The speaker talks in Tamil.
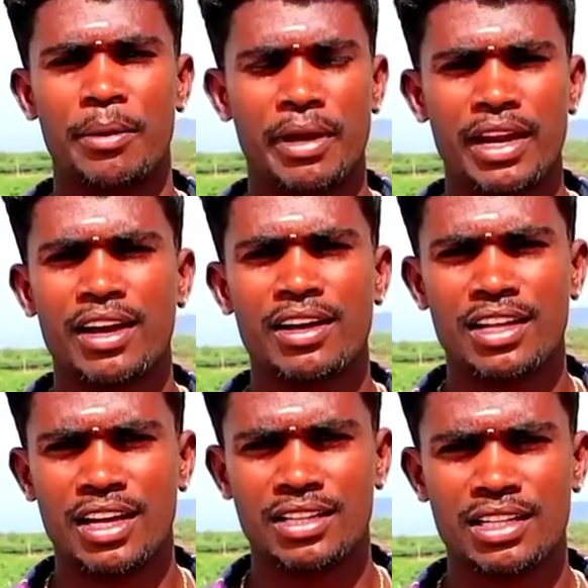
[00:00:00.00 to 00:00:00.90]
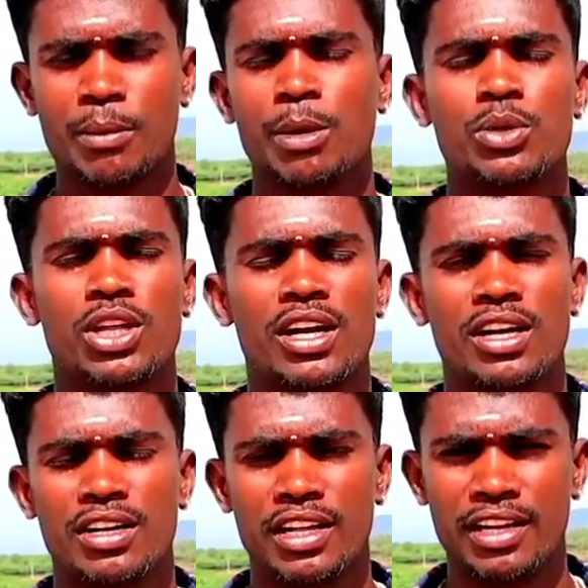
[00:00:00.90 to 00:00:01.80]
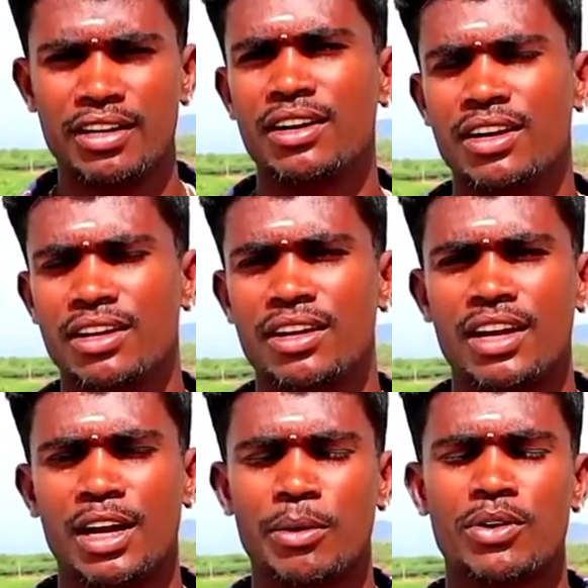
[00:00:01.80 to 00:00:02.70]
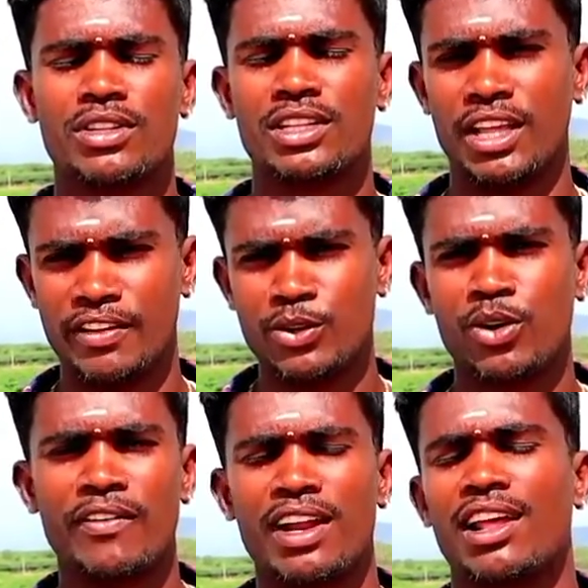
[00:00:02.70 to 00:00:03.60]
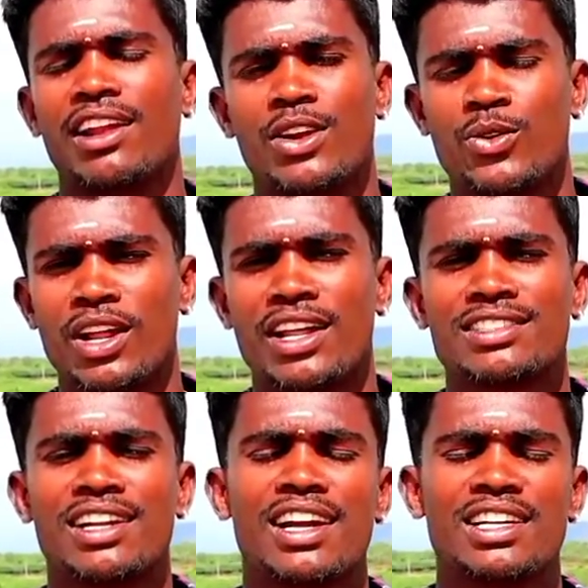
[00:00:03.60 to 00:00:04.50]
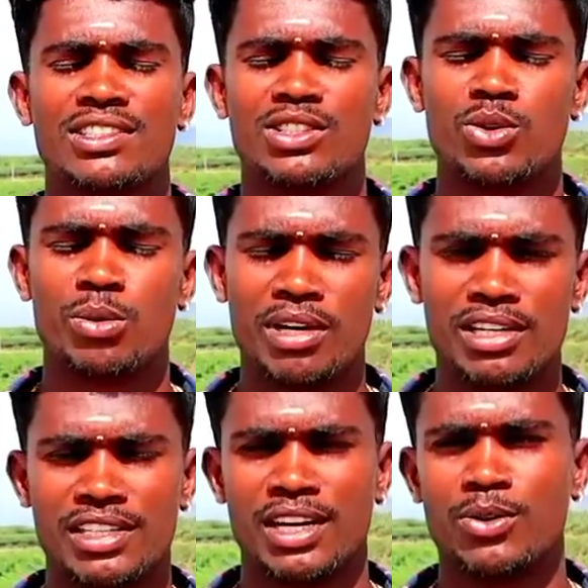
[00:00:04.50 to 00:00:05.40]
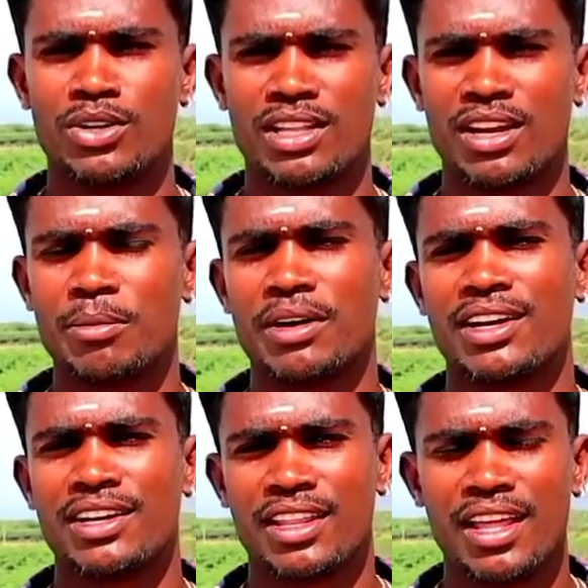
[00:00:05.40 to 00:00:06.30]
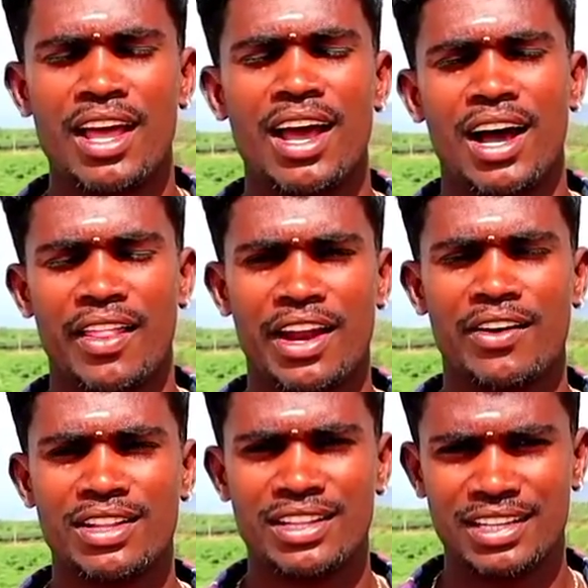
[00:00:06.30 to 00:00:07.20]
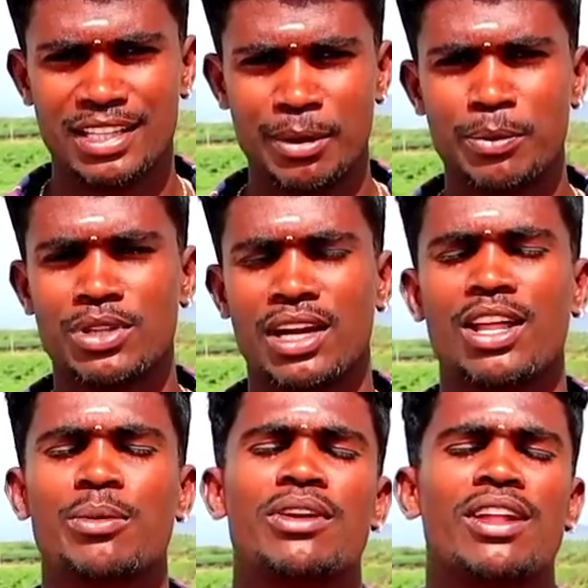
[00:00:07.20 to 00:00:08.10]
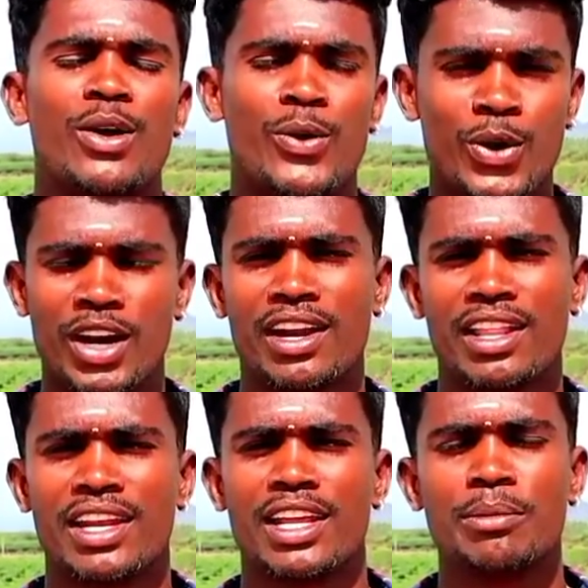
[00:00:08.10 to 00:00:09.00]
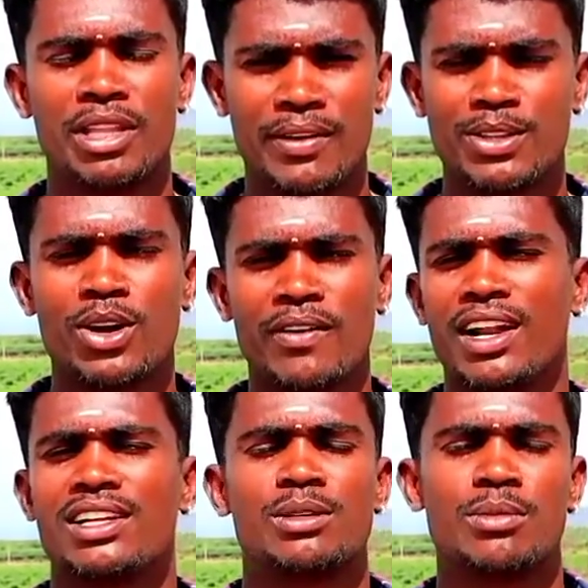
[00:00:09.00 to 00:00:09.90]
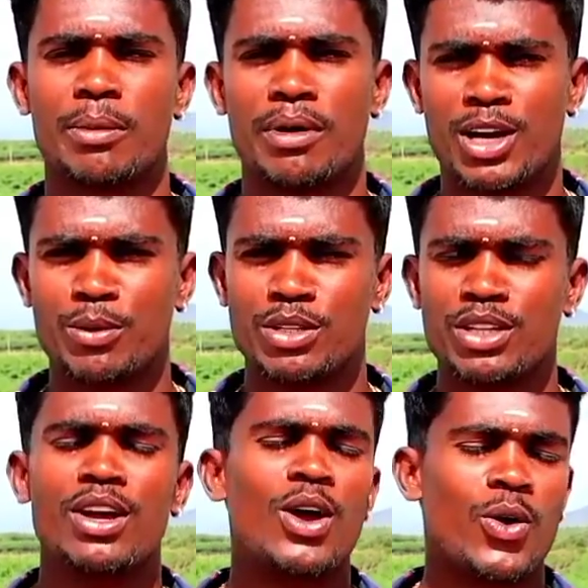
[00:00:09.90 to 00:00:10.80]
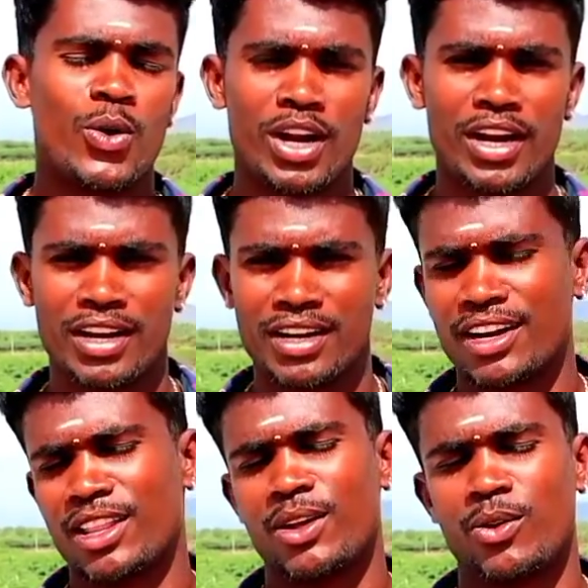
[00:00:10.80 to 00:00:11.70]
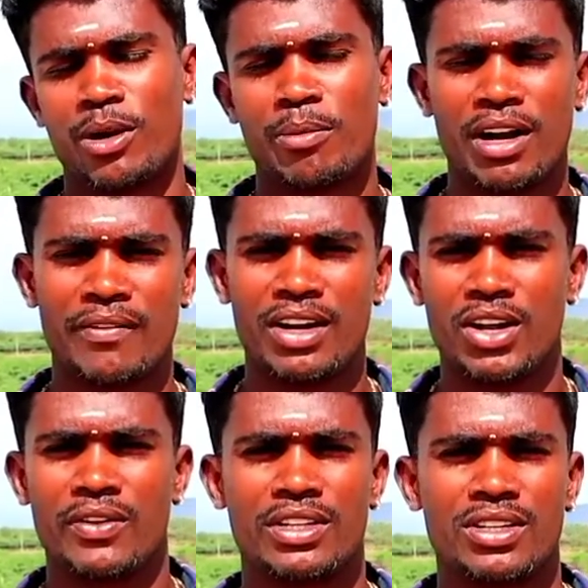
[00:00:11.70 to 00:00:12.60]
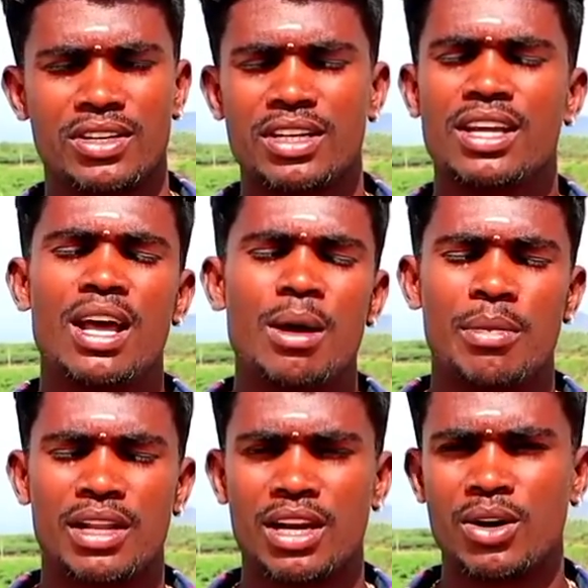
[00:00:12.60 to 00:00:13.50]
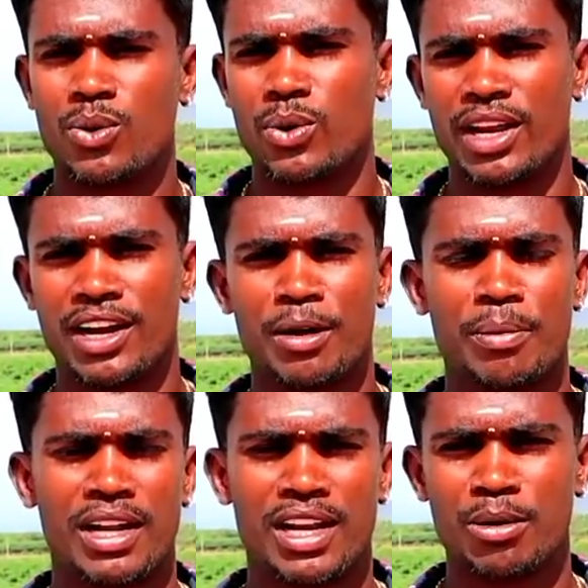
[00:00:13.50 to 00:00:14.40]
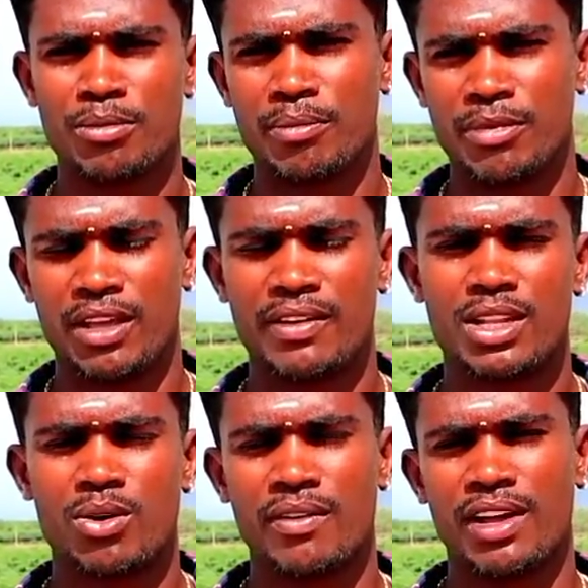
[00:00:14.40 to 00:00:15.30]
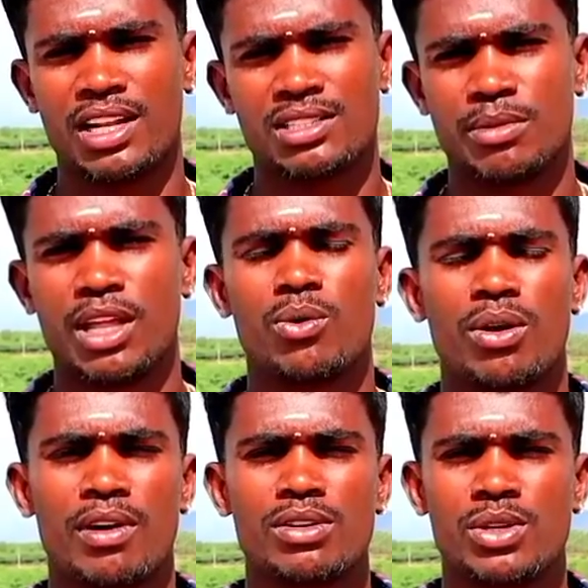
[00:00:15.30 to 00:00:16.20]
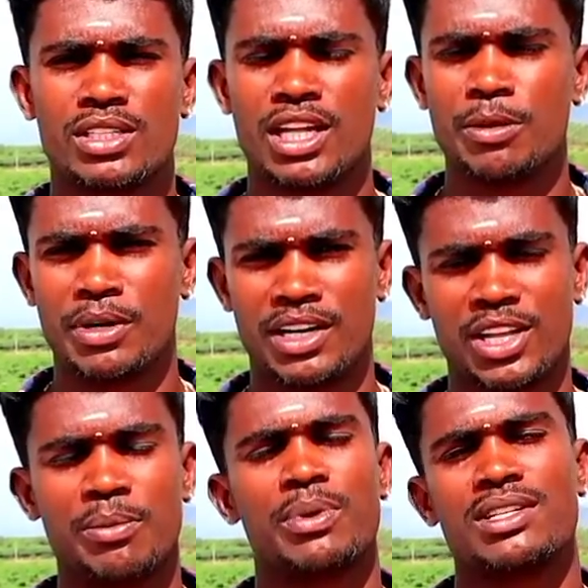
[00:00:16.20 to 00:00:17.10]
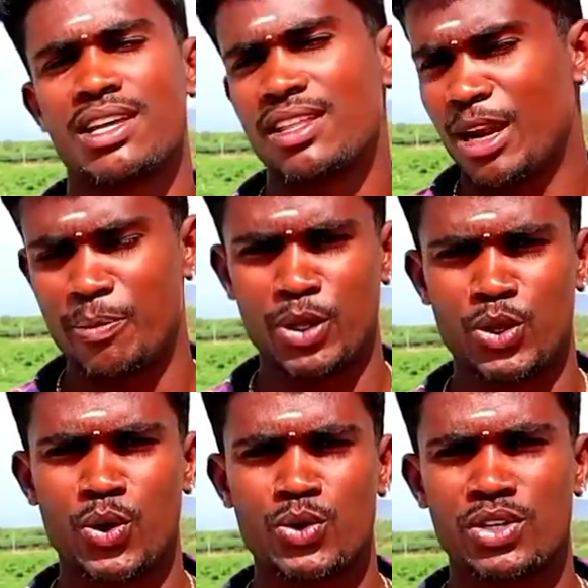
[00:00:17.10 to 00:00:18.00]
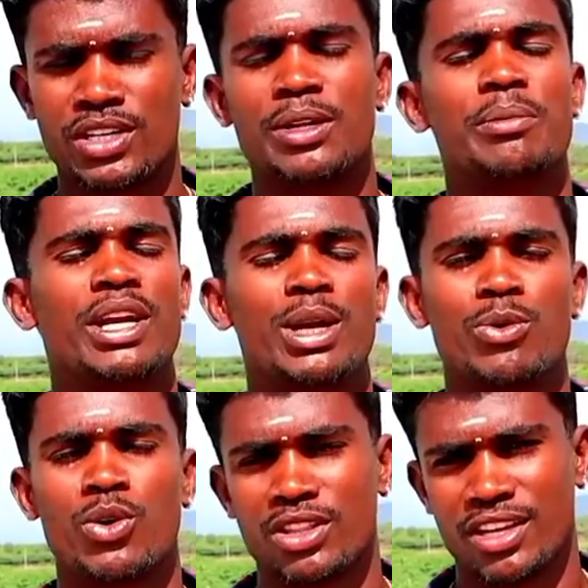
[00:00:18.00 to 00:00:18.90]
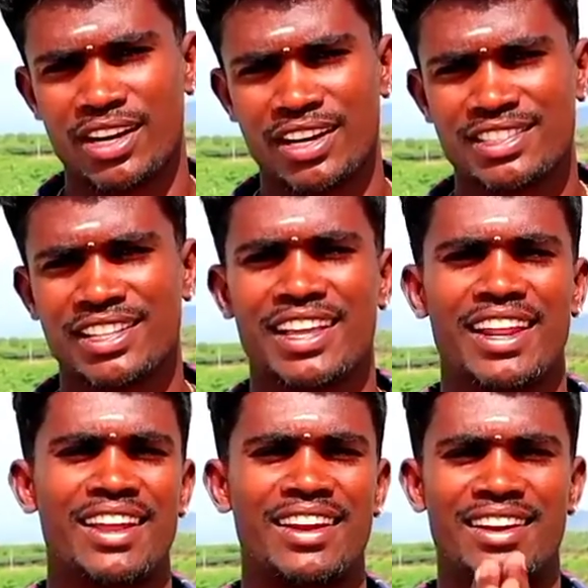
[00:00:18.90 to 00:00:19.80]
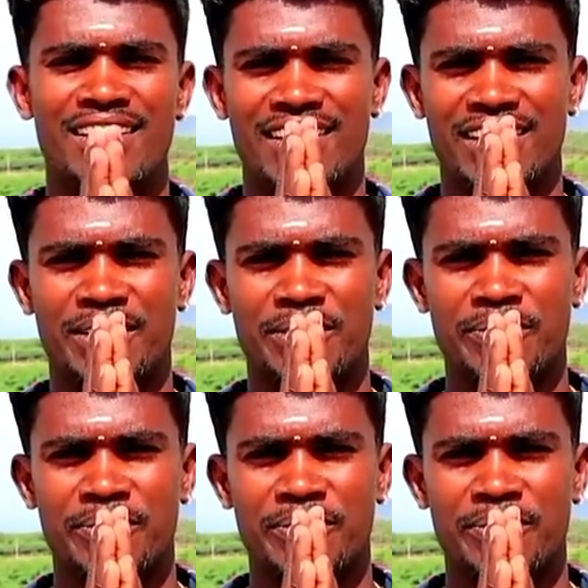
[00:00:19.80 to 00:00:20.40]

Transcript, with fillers: மெயினாக இந்த தமிழ் புத்தாண்டு இன்று நமக்கு வந்து தேவேந்திரகுல வேளாளன்ற ஒரு அரசாணை கிடைச்ச வந்து ஒரு மகிழ்ச்சியான ஒரு தருணமாக இருக்குது அதை நான் வந்து தமிழ் புத்தாண்டு அதுமாக நான் கொண்டாடுறதா இருக்கேன் தேவேந்திரகுல வேளா சமுதாய மக்களும் வந்து கொண்டாடுகின்றத ஒரு அன்பான வேண்டுகளை வச்சுக்கொண்டு மருதநலக்குடியிலான பலரினும் நம் தேவேந்திரகுல வேளா சமுதாய உறவுகள் சாதி பற்றையும் பிரசாதி நட்பையும் தொடரும்னு சொல்லிட்டு மீண்டும் ஒரு ஒருத்த கண்ணில் சந்திக்கிறேன் நன்றி